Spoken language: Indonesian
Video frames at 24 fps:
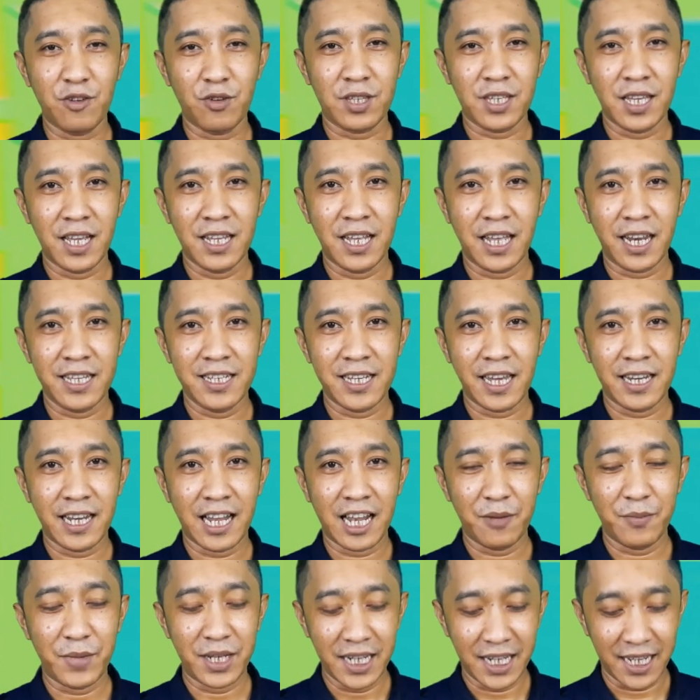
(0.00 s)
lanjutnya dari
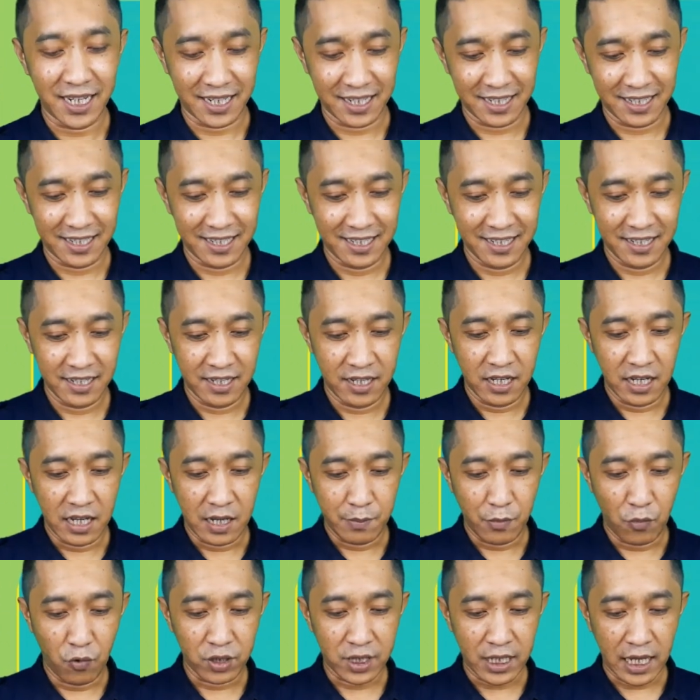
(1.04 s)
Zainal Abidin.
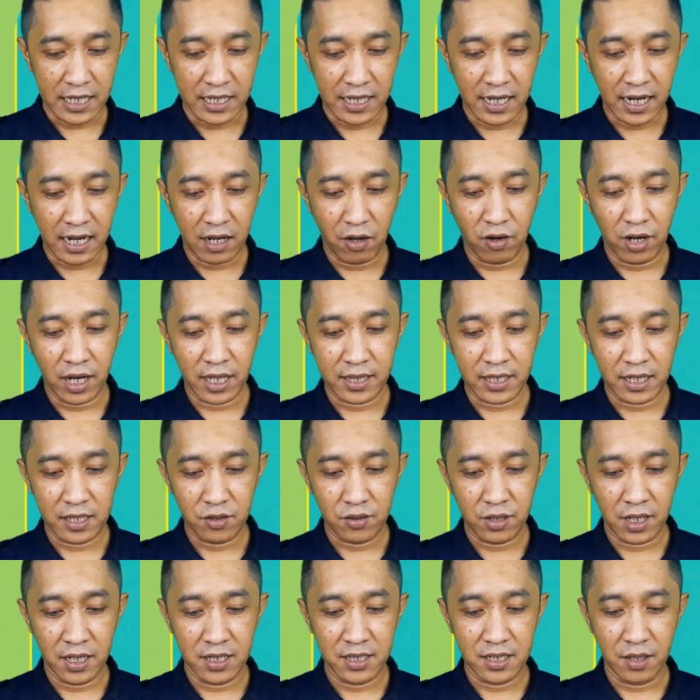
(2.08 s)
Mau tanya kalau data
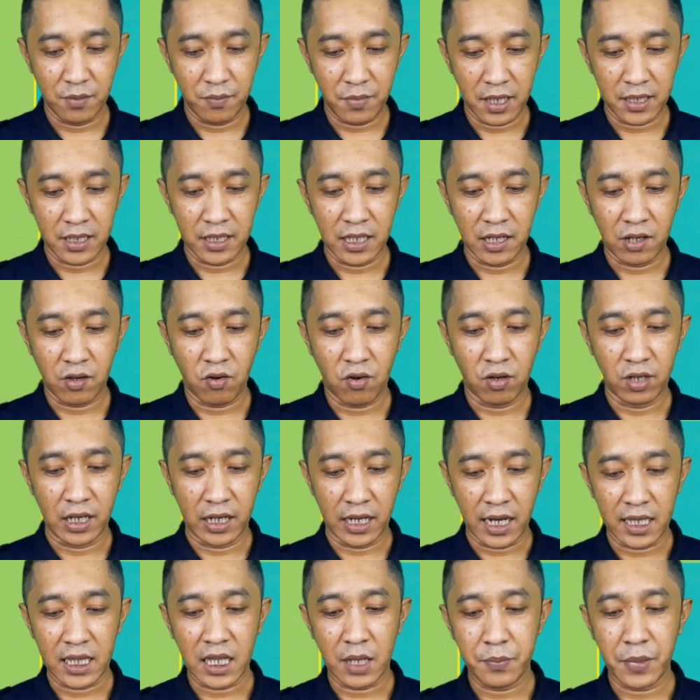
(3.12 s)
sudah disimpan titik
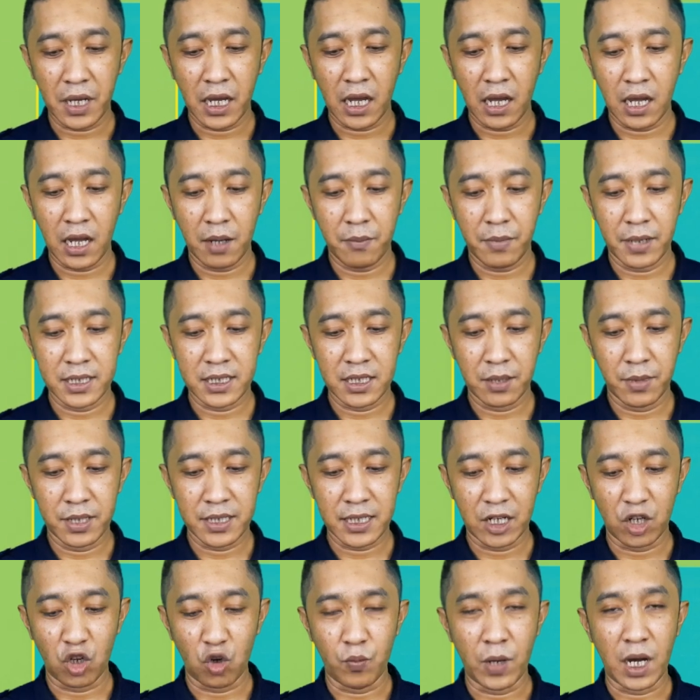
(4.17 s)
koordinat apakah masih
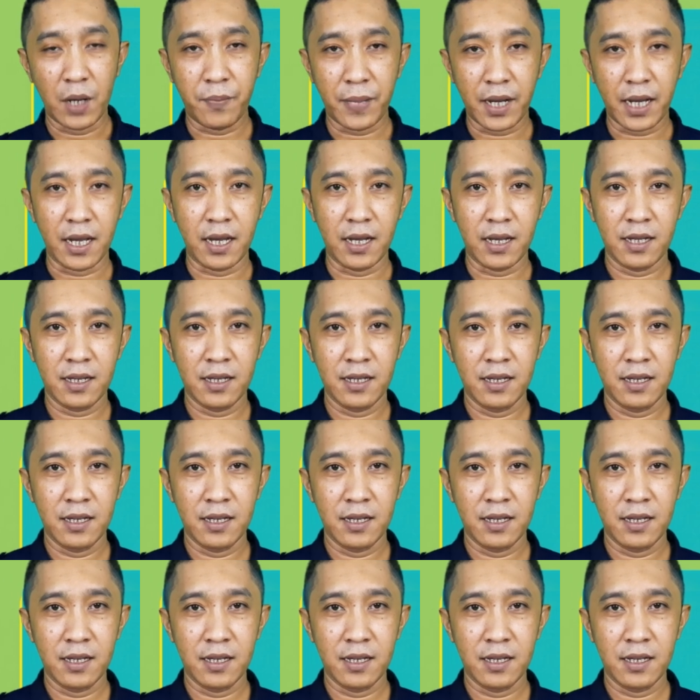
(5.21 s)
bisa diubah, Pak?